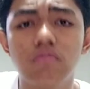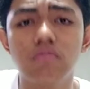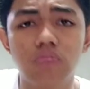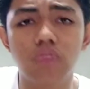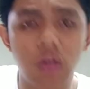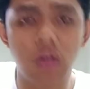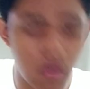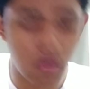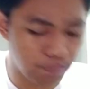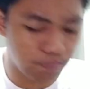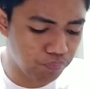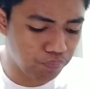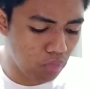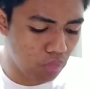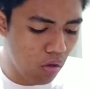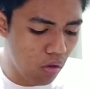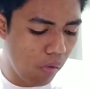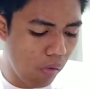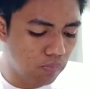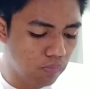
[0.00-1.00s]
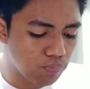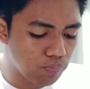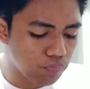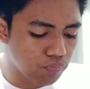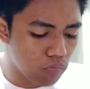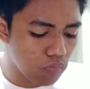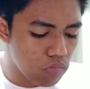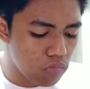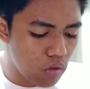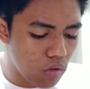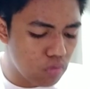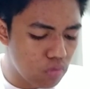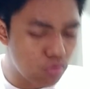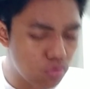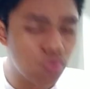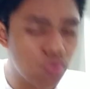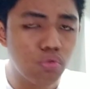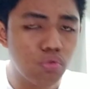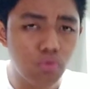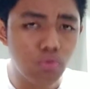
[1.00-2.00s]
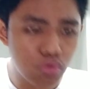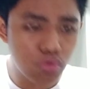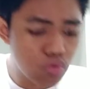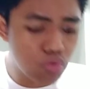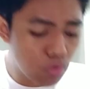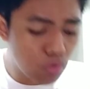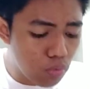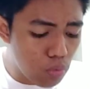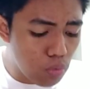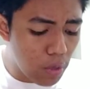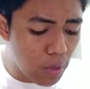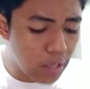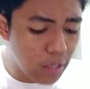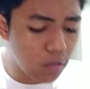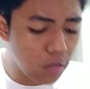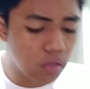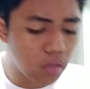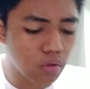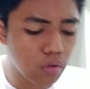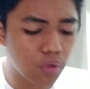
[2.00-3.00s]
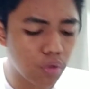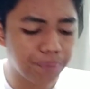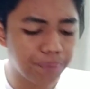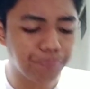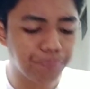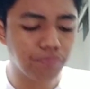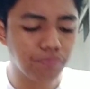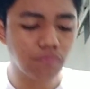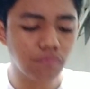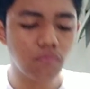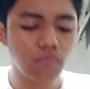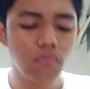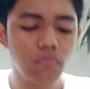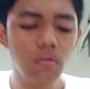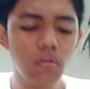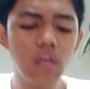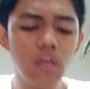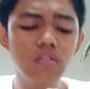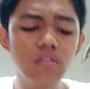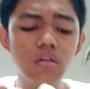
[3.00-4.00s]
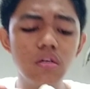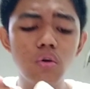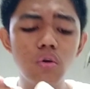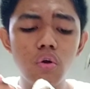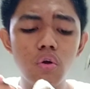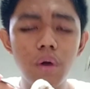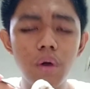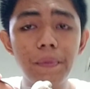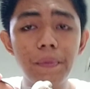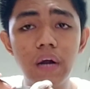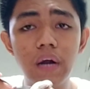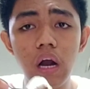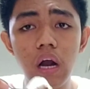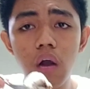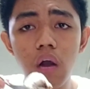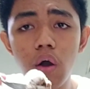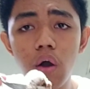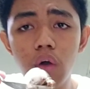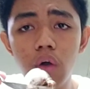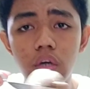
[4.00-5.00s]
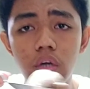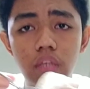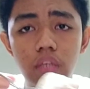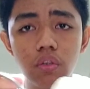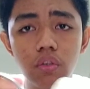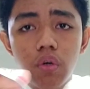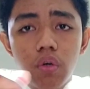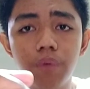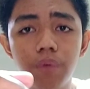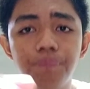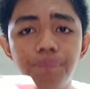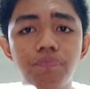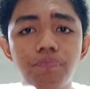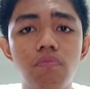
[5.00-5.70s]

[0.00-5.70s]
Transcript: Sarap. Gusto kong gumawa ng ganito. Siguro kapag gagawa ako ng ganito,